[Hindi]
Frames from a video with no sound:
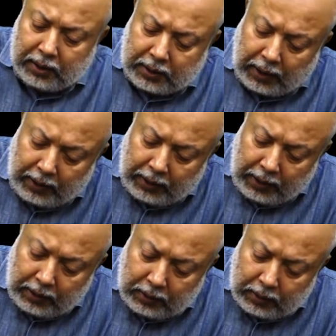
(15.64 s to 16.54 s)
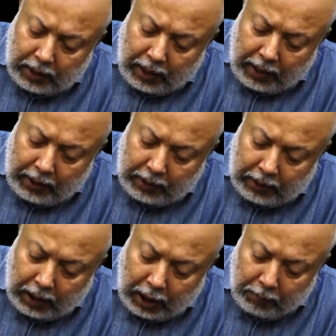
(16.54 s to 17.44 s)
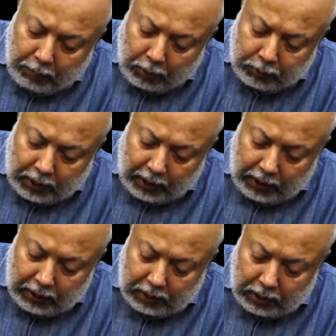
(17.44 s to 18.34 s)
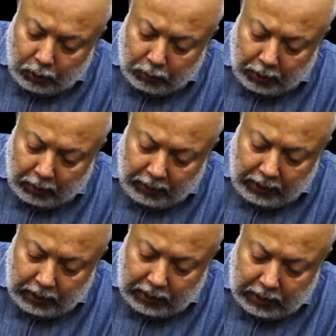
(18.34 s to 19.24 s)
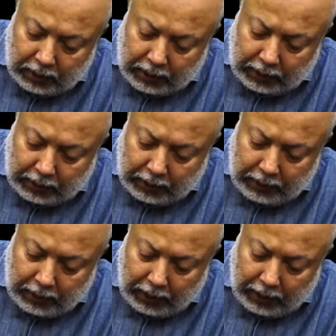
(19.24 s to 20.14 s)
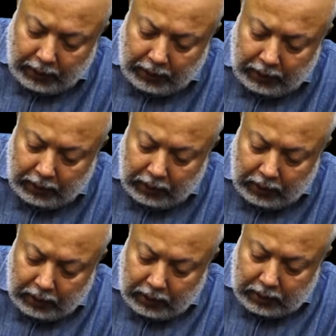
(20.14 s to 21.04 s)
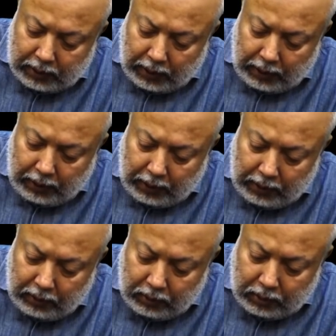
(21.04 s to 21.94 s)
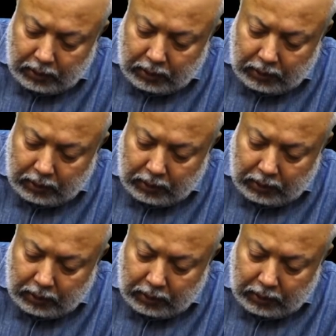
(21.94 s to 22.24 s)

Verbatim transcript: सेंटेंस एंड टाइप ऑफ सेंटेंस के ऊपर में चर्चा करने जा रहे हैं सेंटेंस